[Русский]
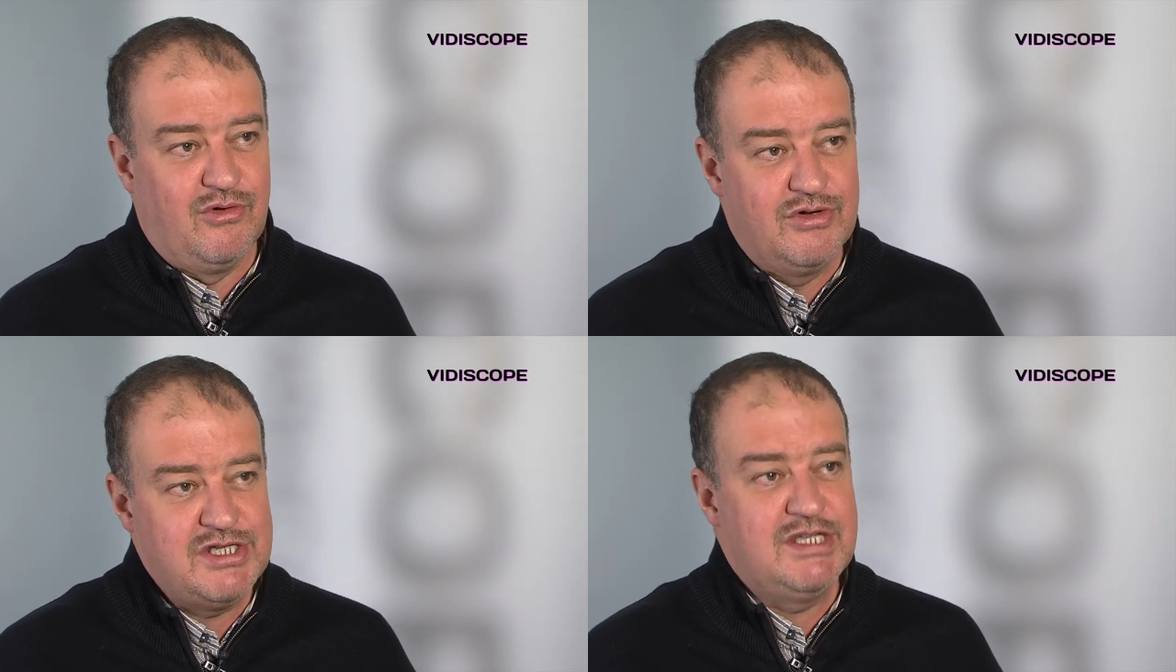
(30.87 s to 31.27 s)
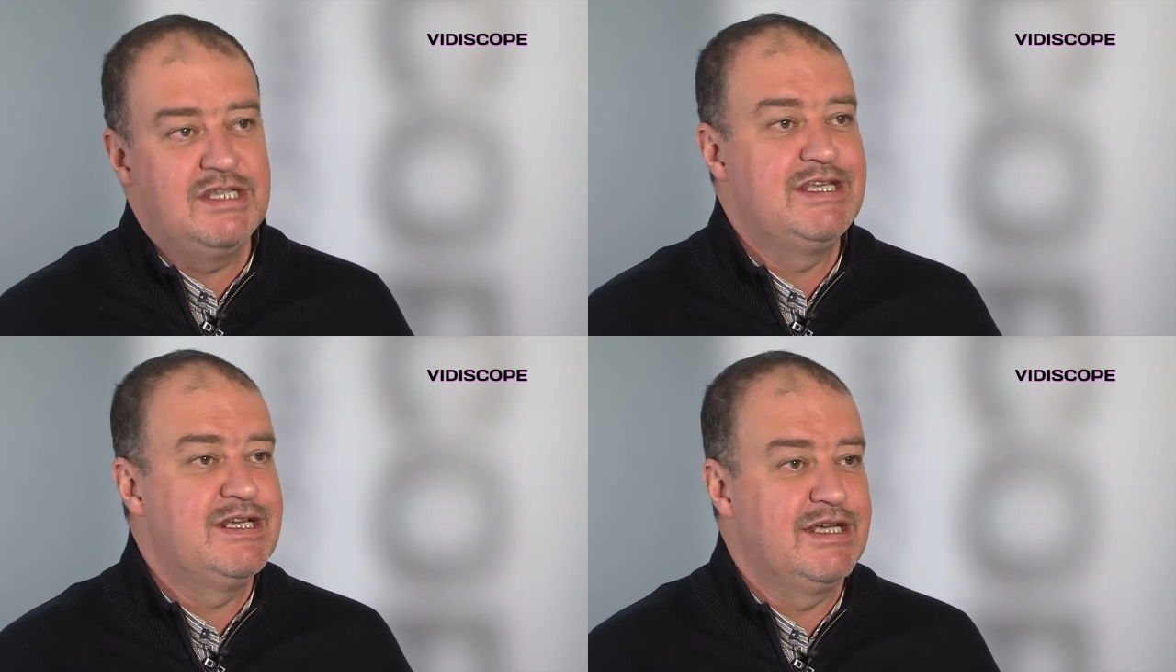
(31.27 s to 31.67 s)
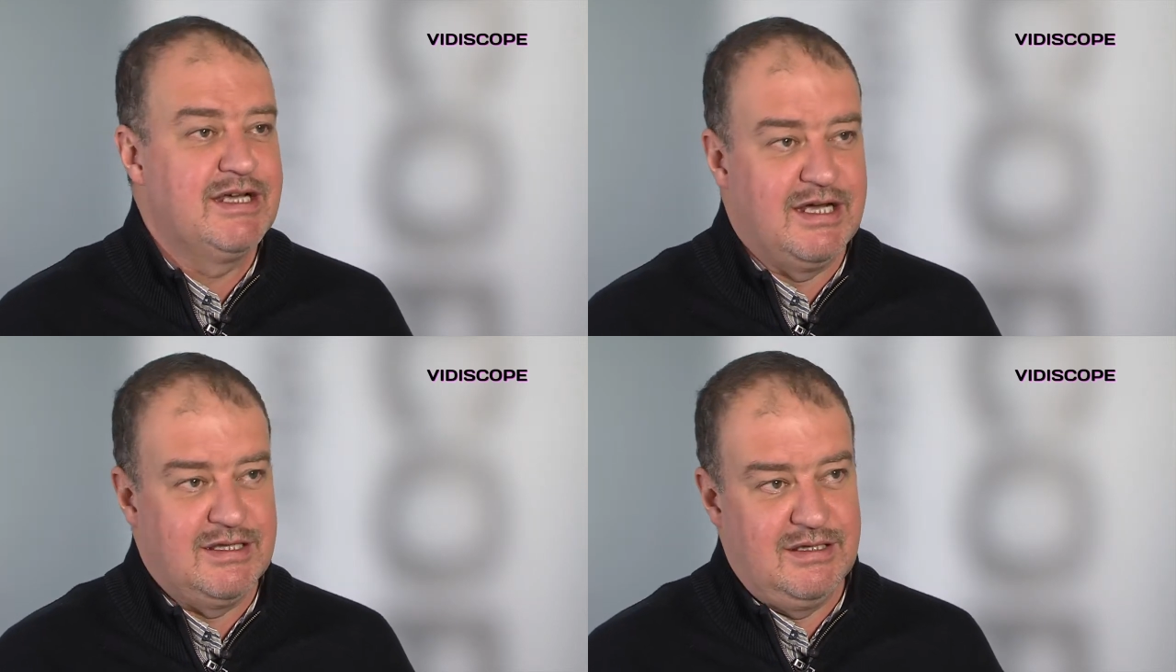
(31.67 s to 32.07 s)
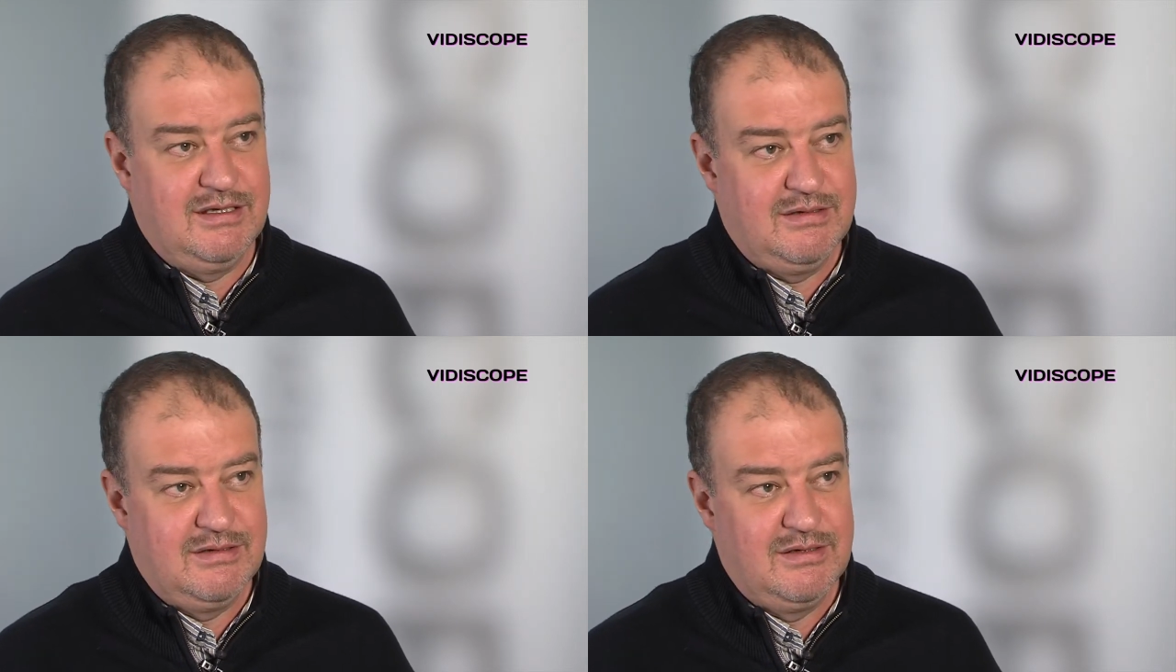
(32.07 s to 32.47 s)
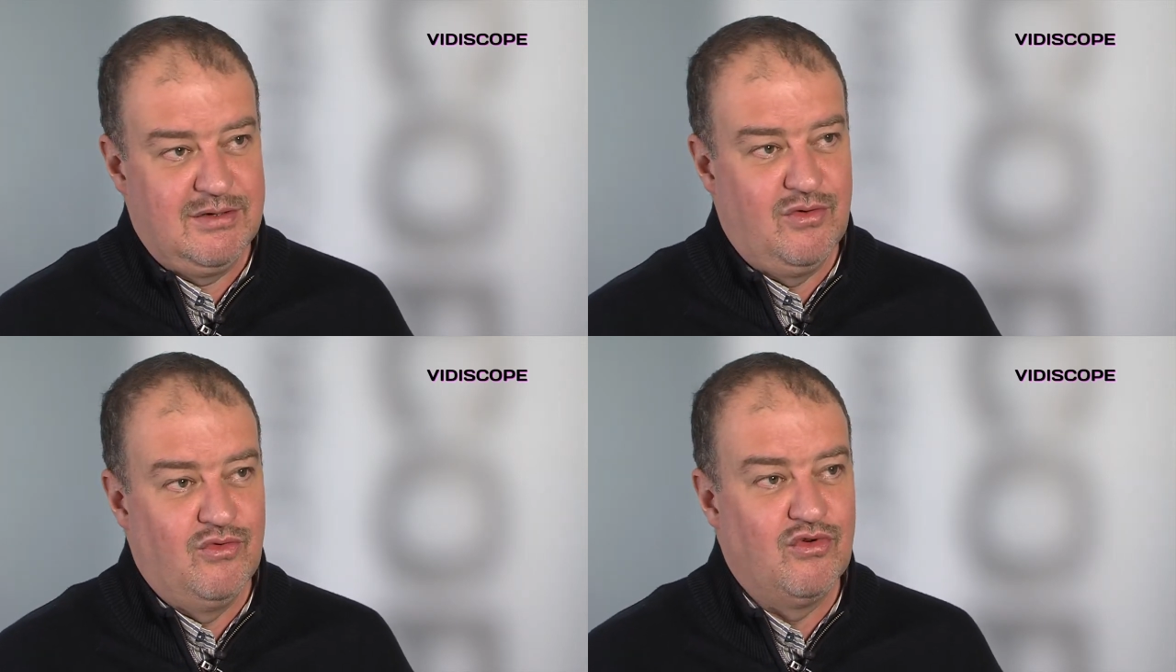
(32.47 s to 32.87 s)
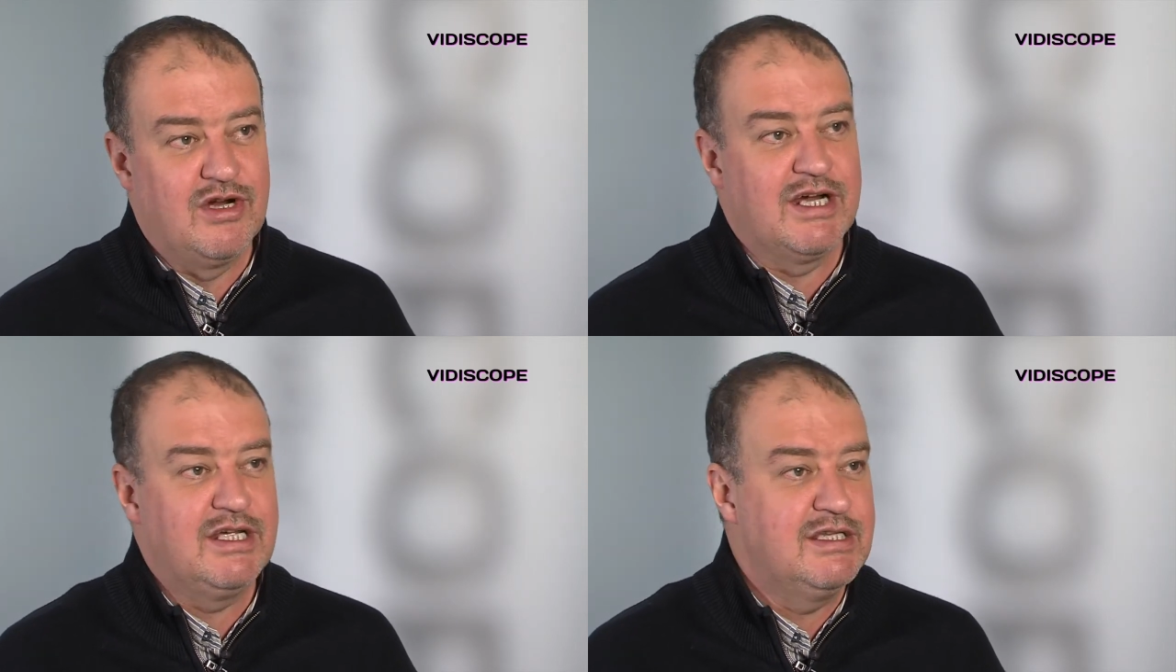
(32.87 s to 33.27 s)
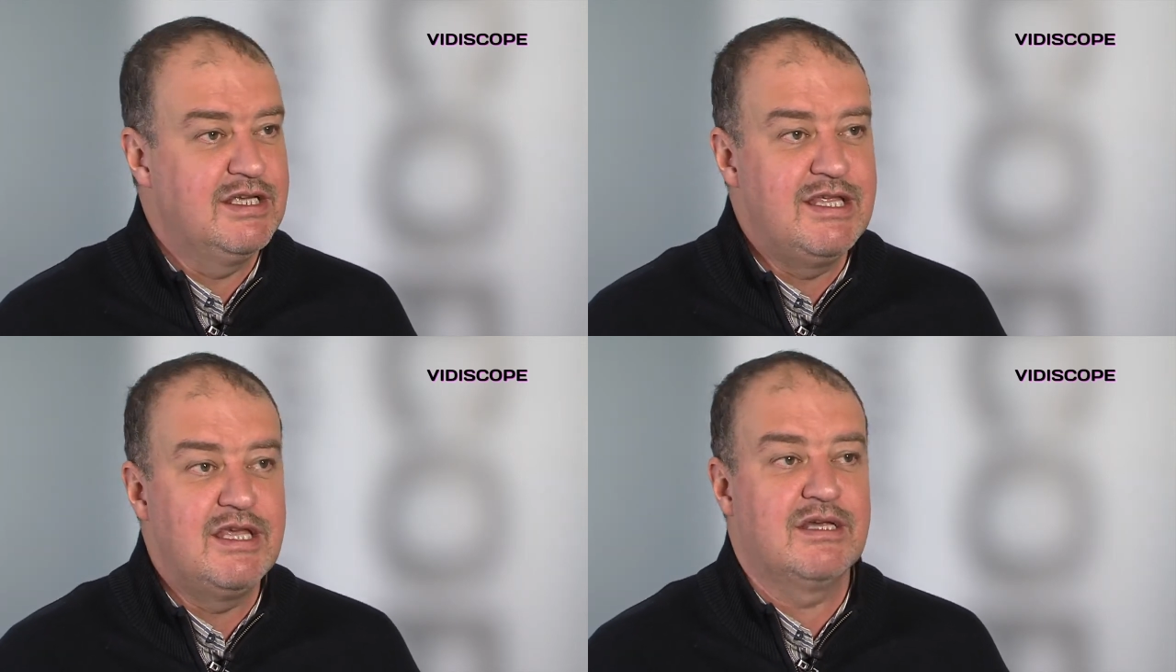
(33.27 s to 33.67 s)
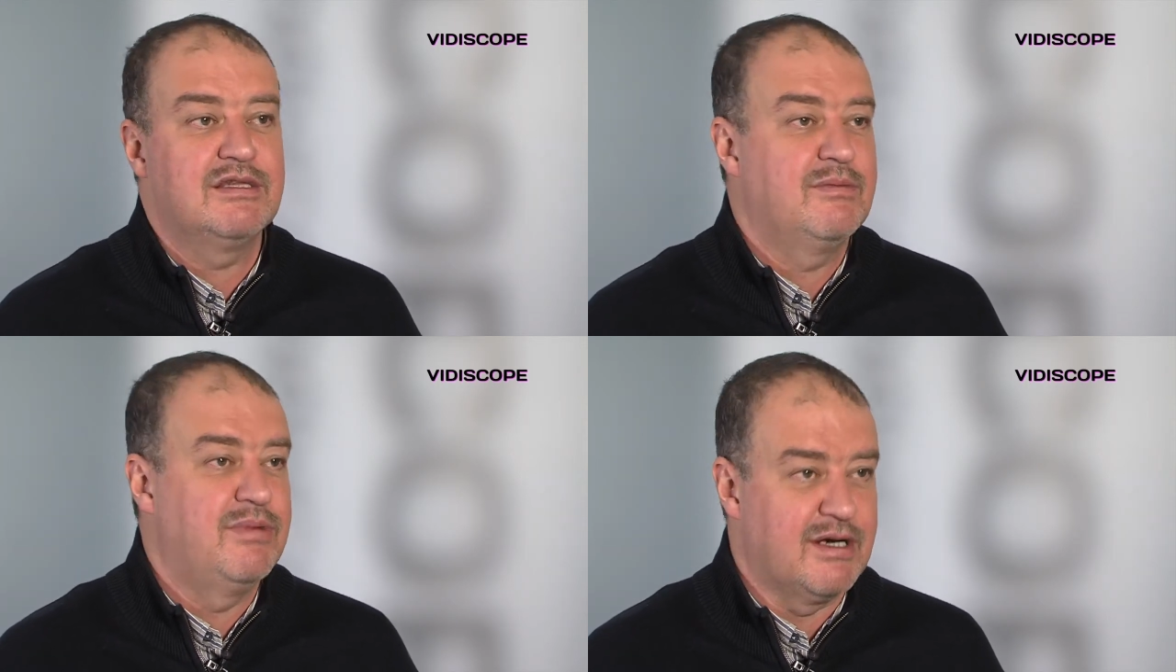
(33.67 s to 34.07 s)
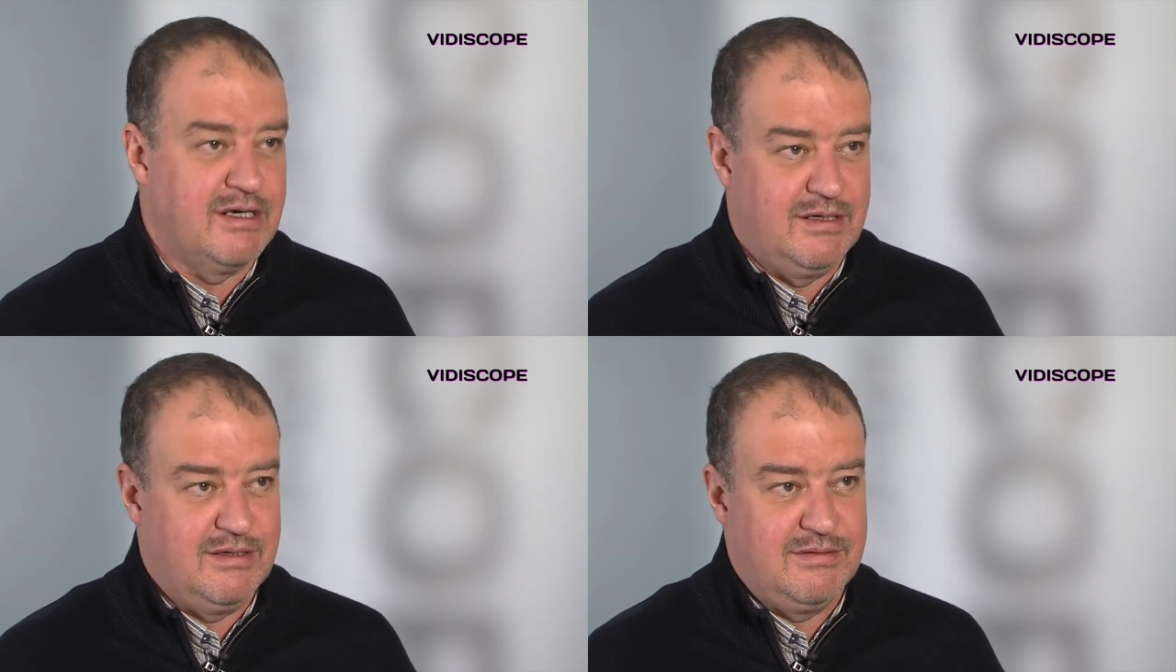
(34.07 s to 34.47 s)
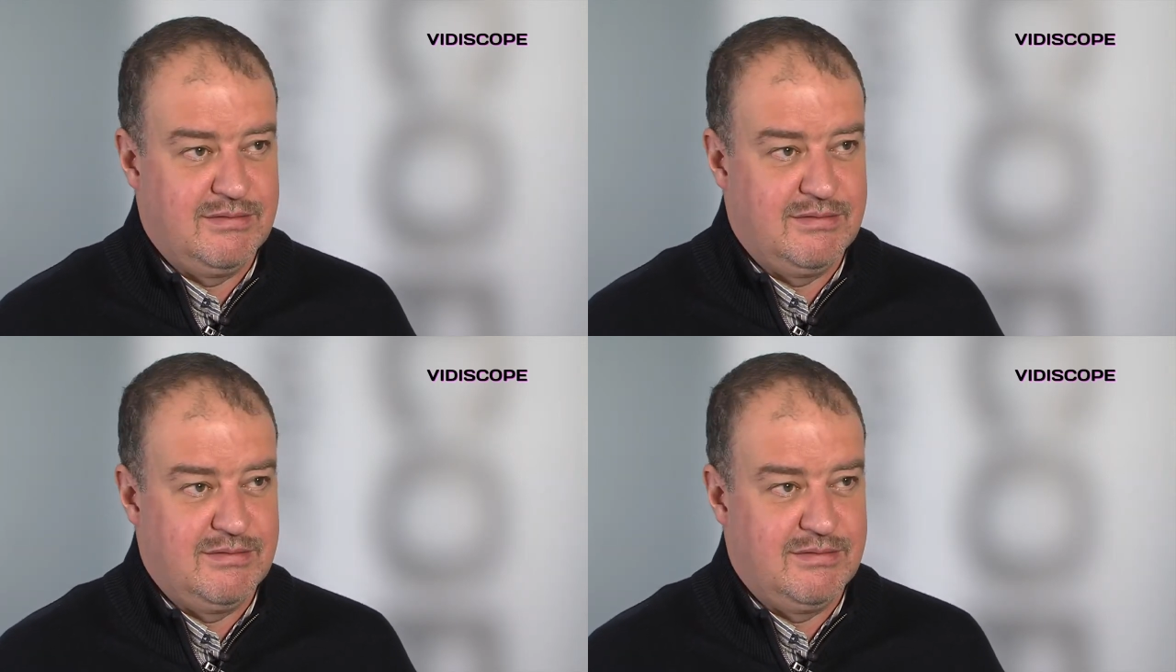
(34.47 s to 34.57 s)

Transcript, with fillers: очень деликатно у Украины не отобрали.